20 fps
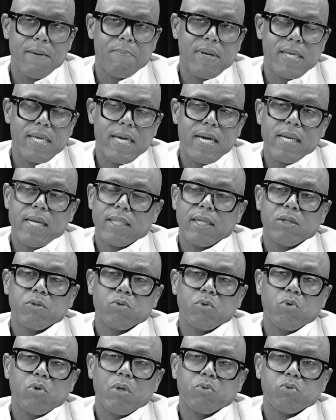mañana,
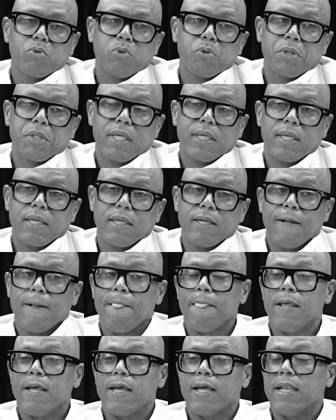tanto los autores, de que
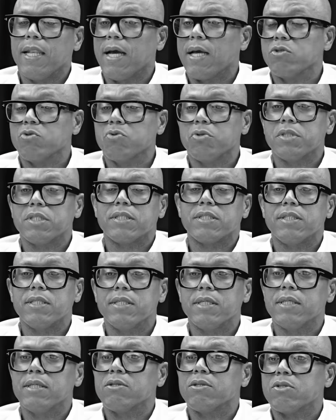las canciones se
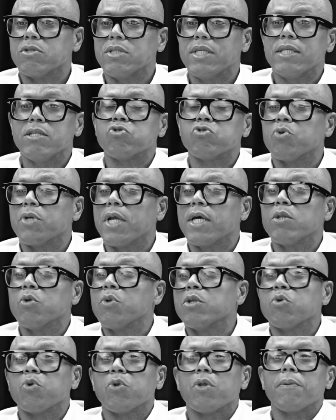siguen, siguen sonando
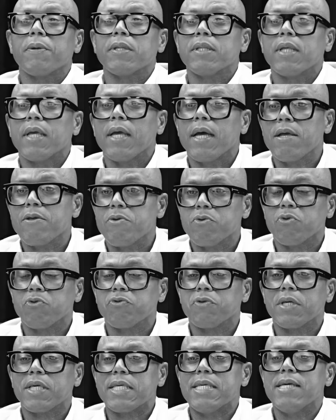dentro de 20 años.
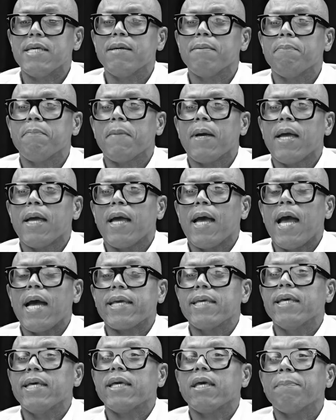Entonces, ¿a quién
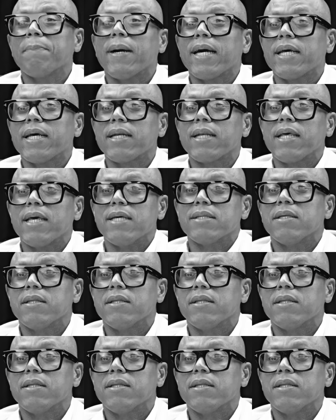hay que pagarle ese